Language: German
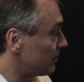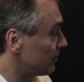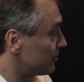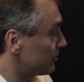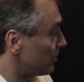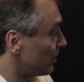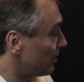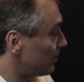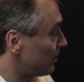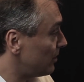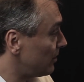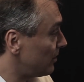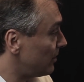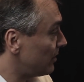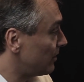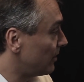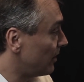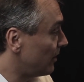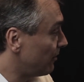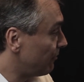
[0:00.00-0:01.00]
sehe ich
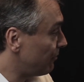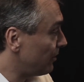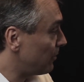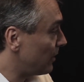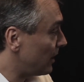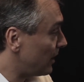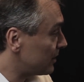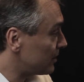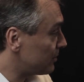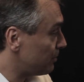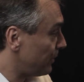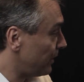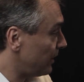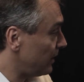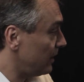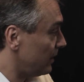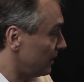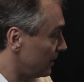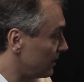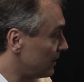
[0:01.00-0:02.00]
die Firma
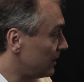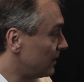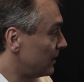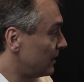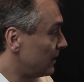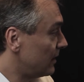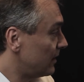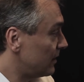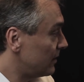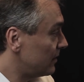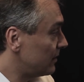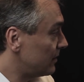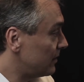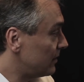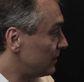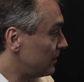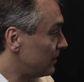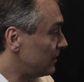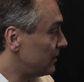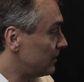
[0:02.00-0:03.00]
HSB
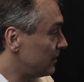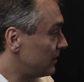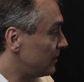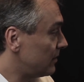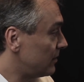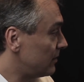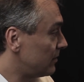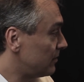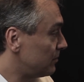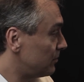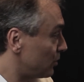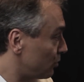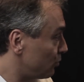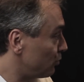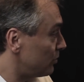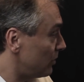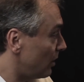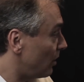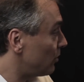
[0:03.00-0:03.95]
äh, mit guten